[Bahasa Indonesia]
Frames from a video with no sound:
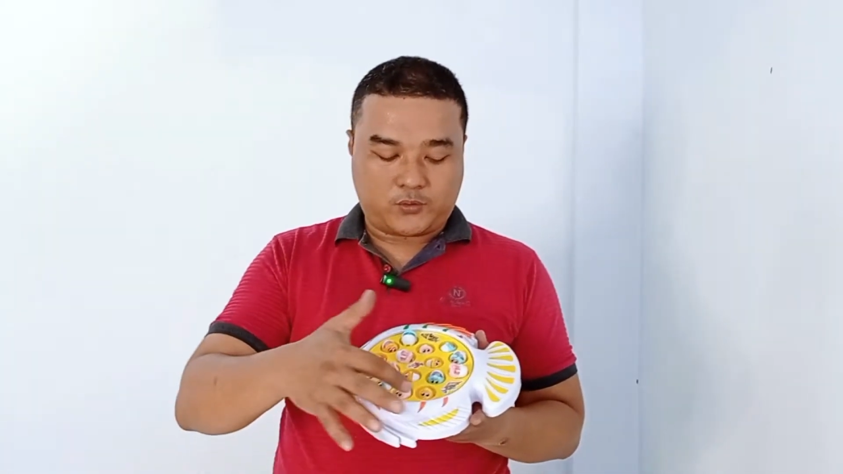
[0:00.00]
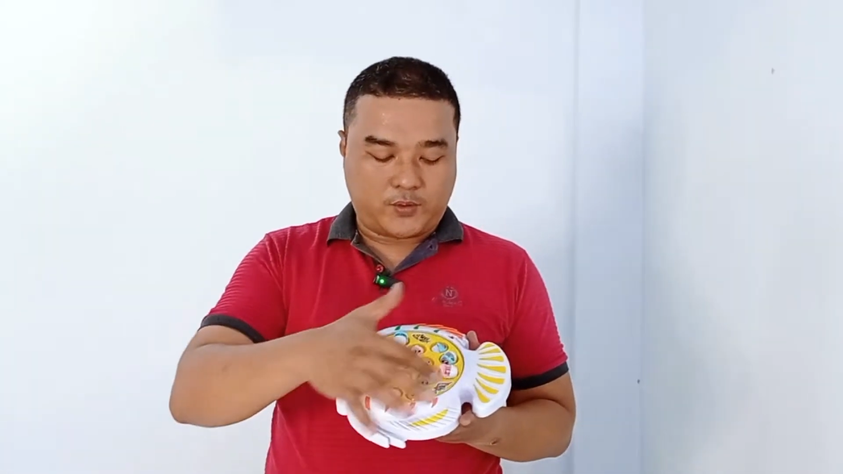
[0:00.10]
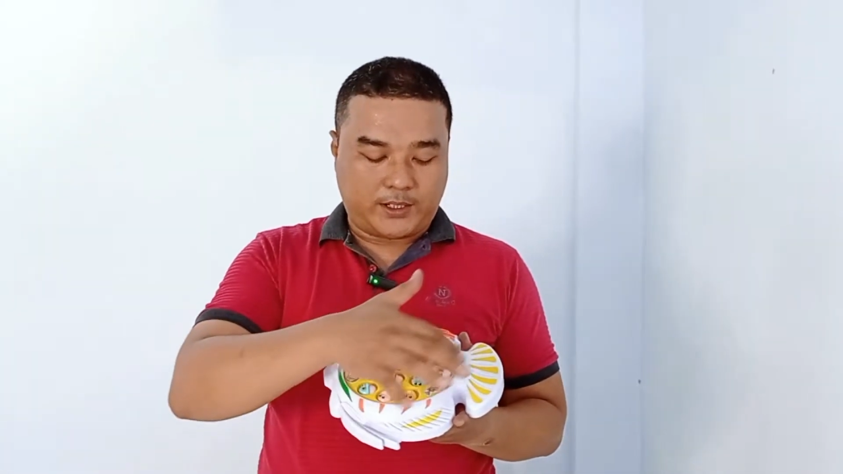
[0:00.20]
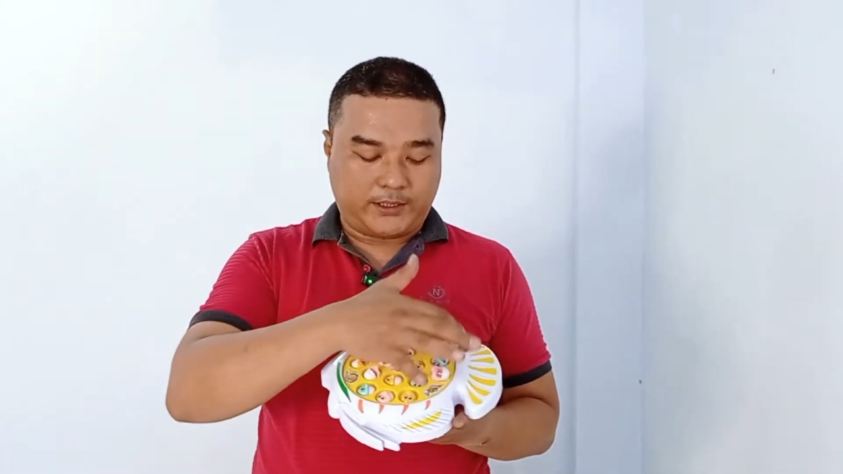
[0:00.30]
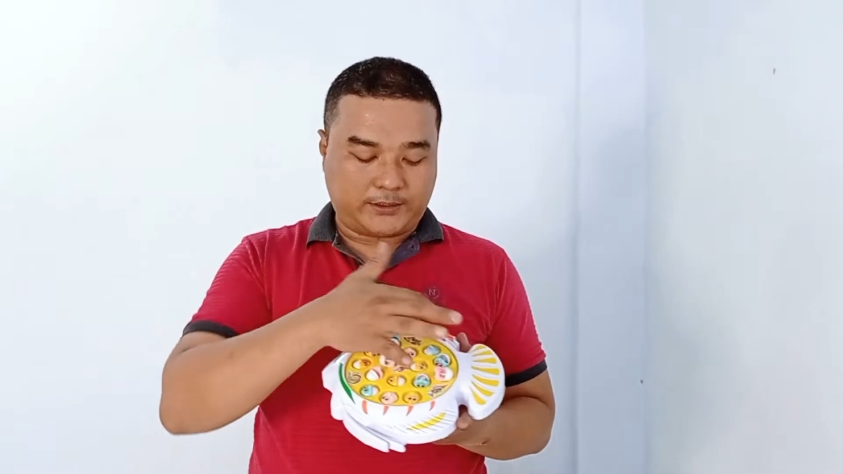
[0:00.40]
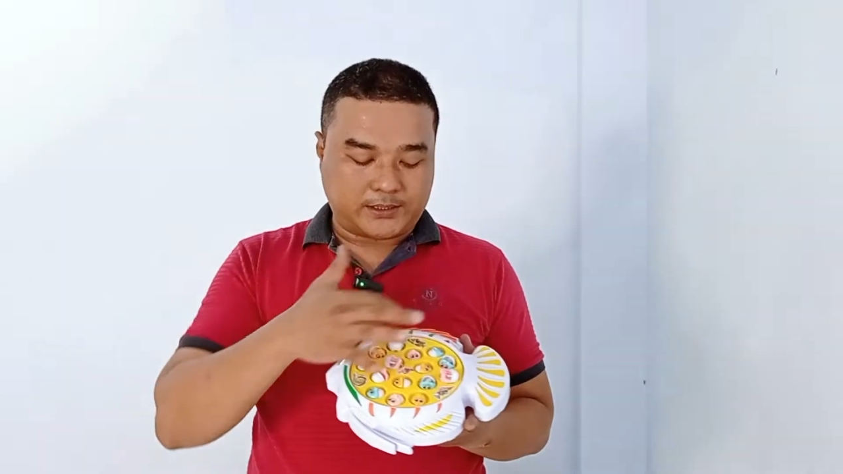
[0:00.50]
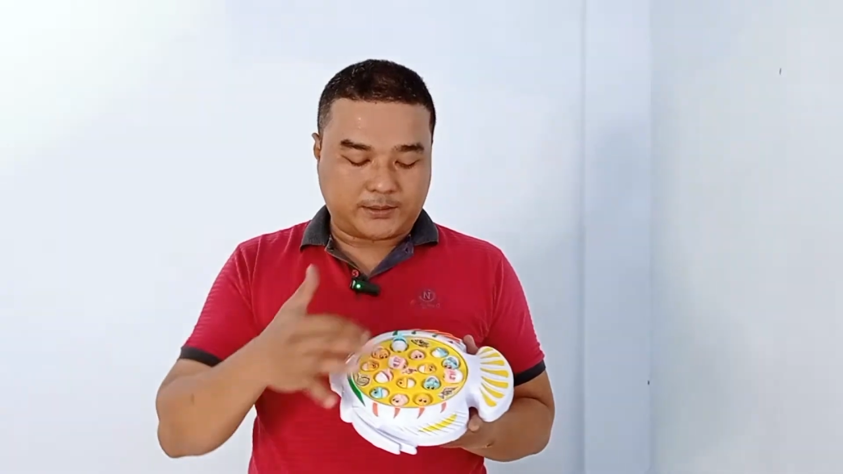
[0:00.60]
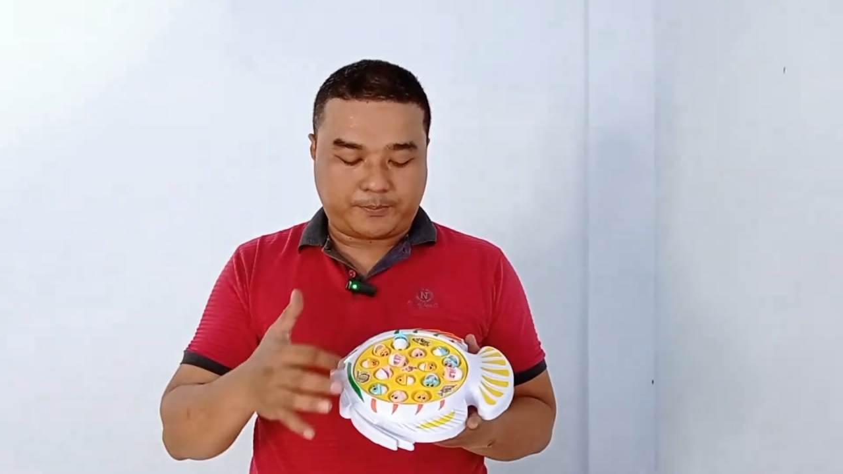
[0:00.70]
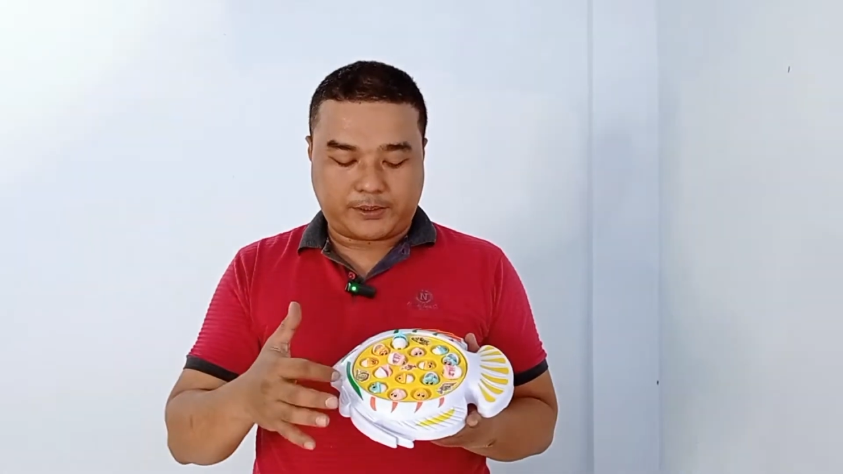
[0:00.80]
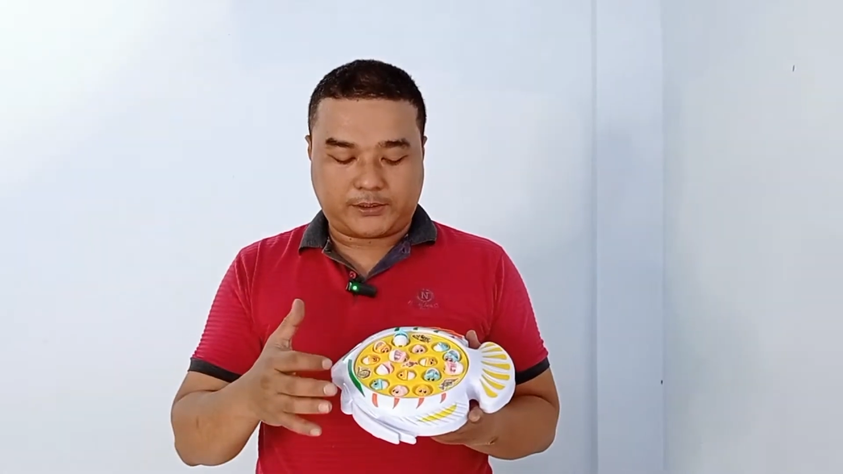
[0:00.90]

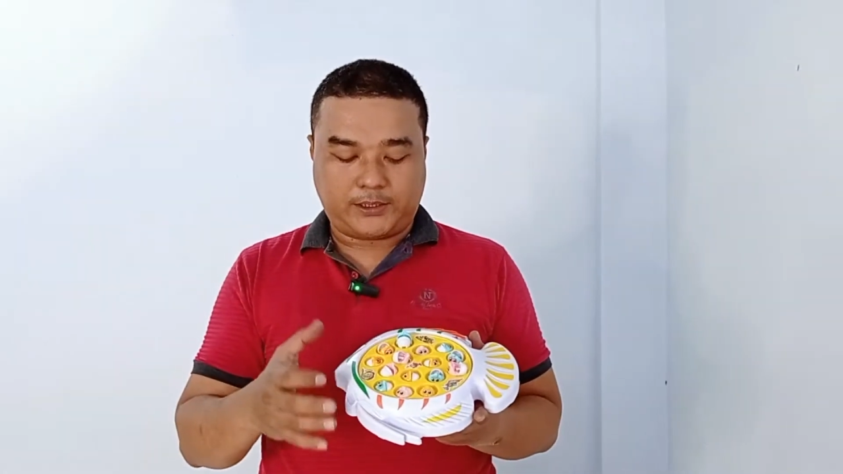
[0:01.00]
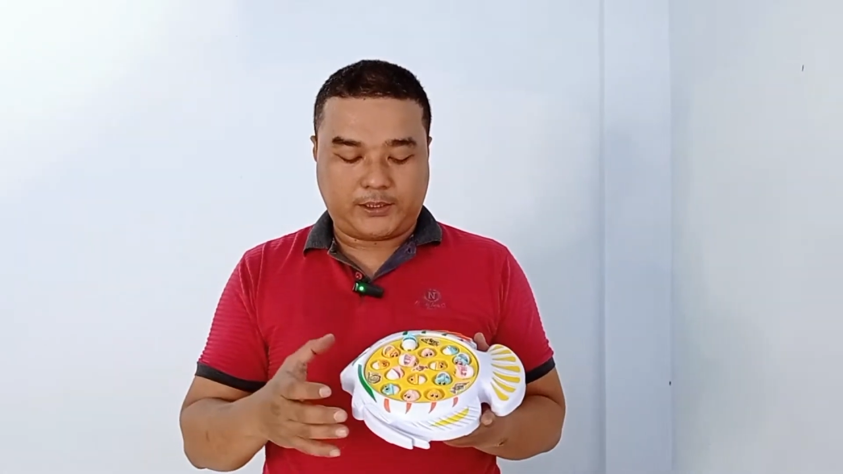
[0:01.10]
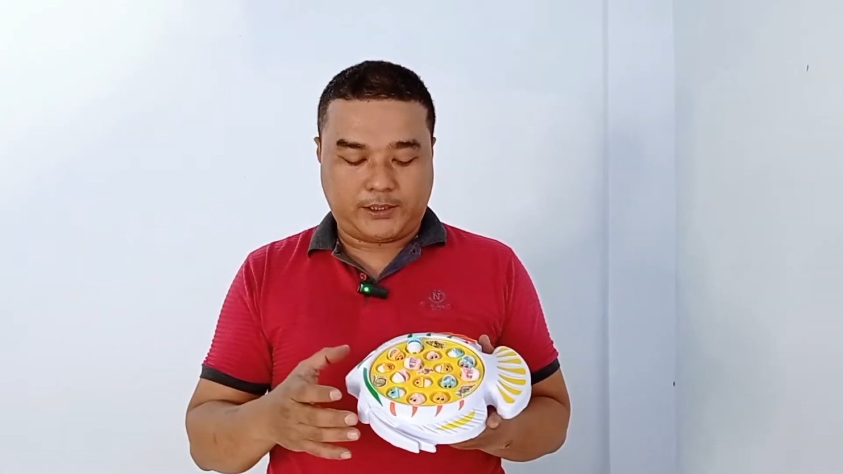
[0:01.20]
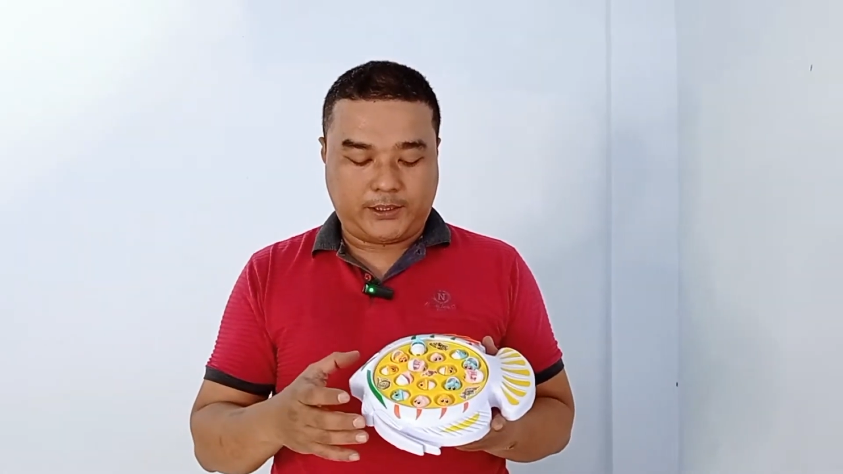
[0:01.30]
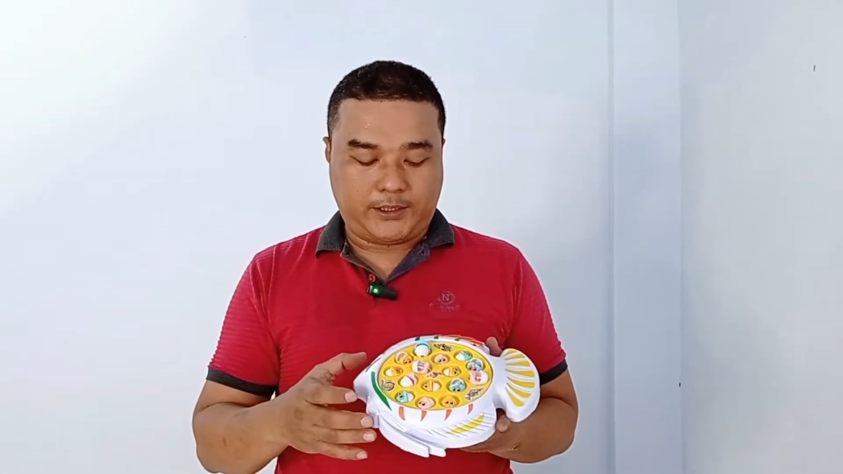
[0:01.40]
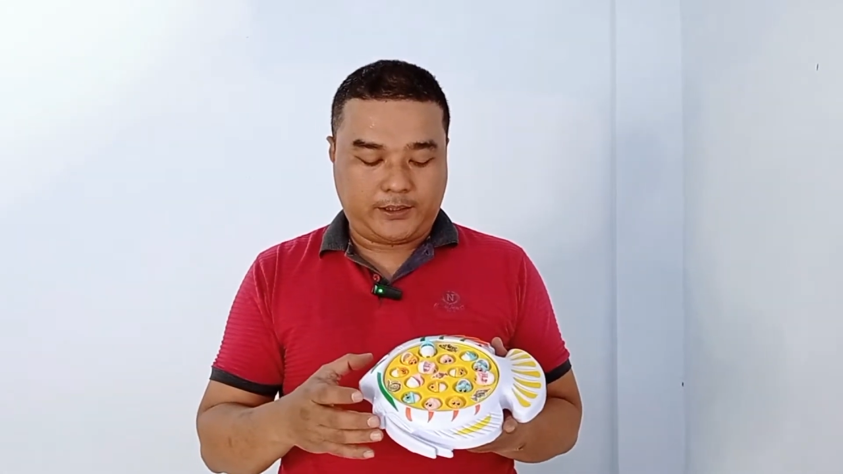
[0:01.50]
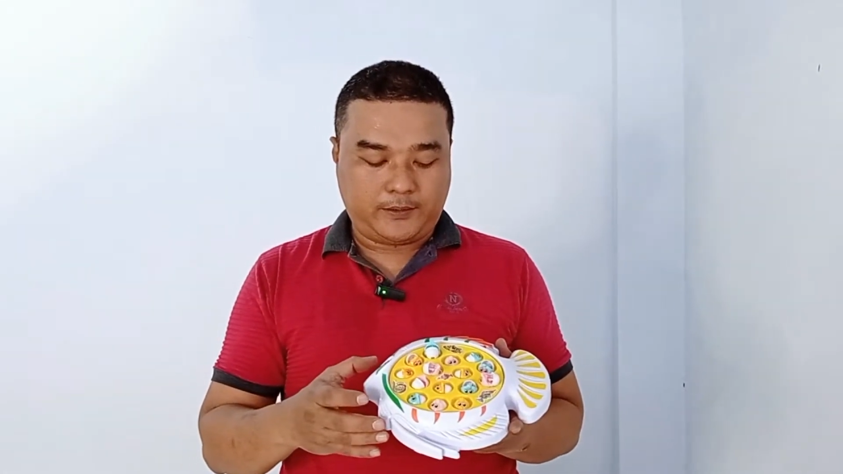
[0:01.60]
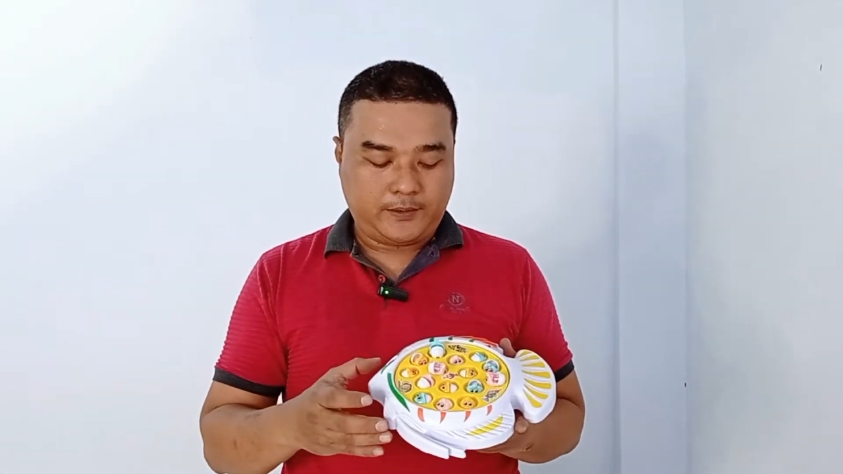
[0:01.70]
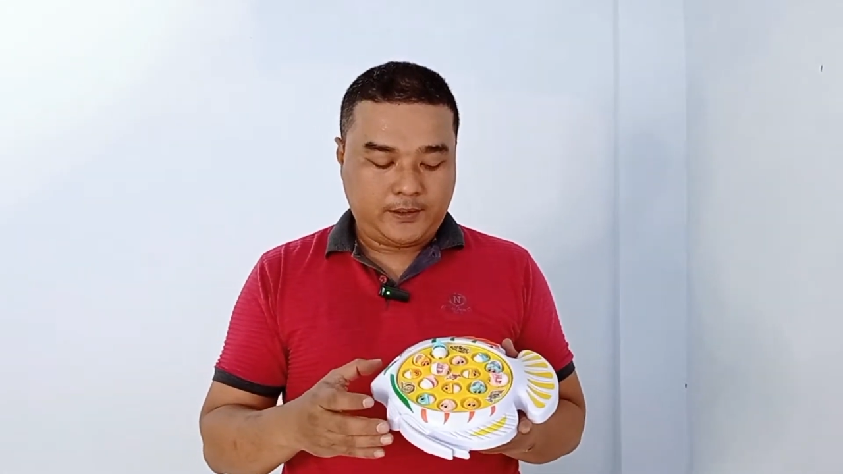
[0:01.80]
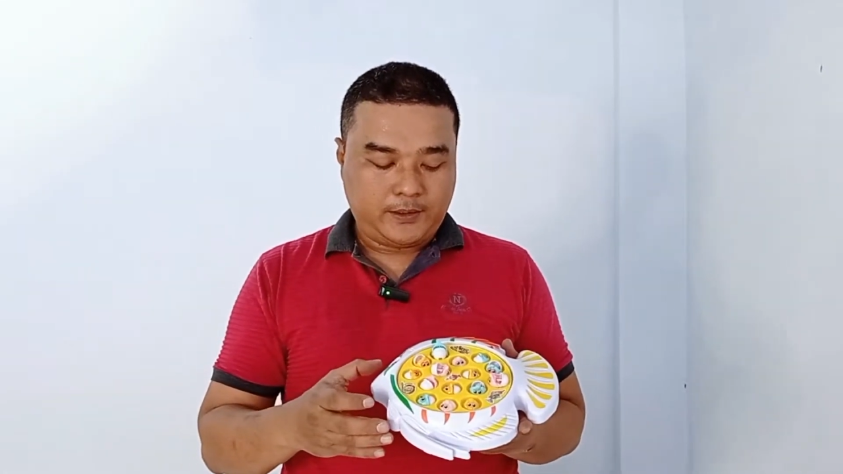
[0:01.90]
kualitas seperti ini
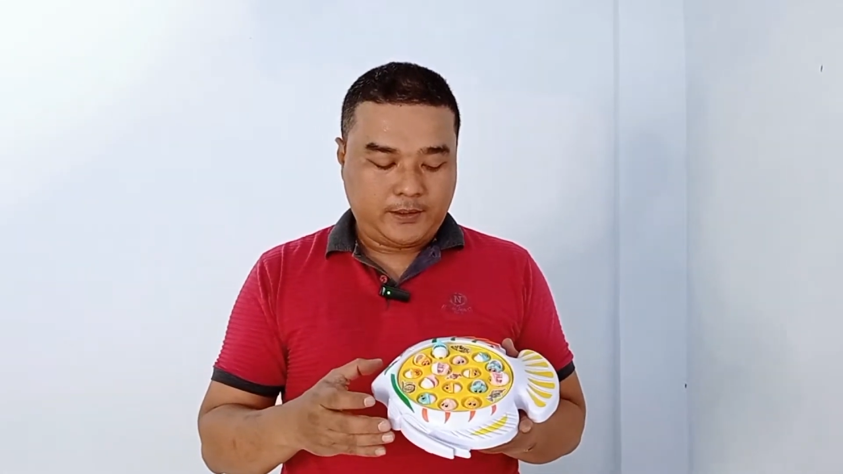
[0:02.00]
